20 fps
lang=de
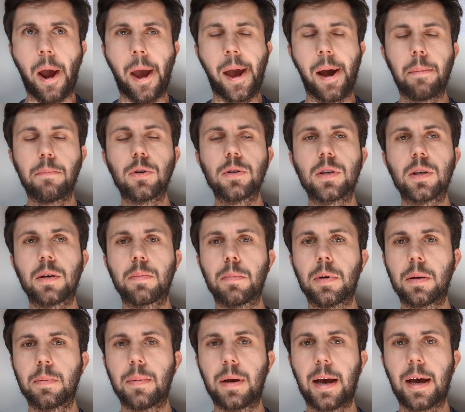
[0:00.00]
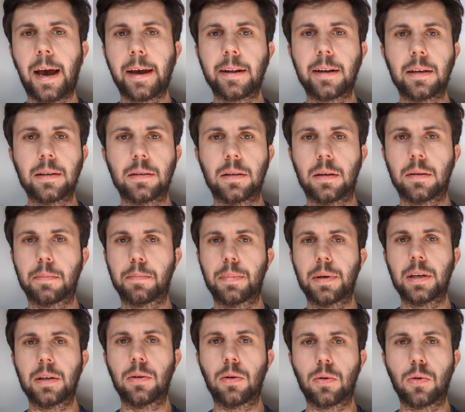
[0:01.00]
Da muss ich mich mal reinlesen. Da
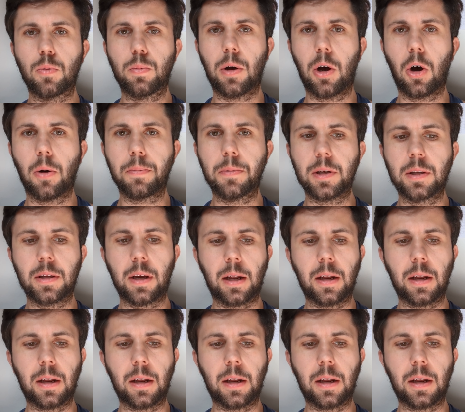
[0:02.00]
bin ich noch überhaupt nicht